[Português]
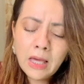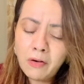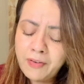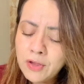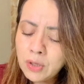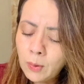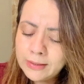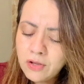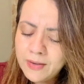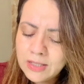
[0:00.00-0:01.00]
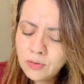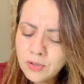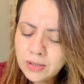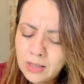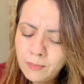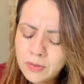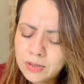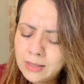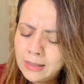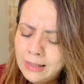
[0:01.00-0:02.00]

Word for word: Eu vejo quantas vezes nós estamos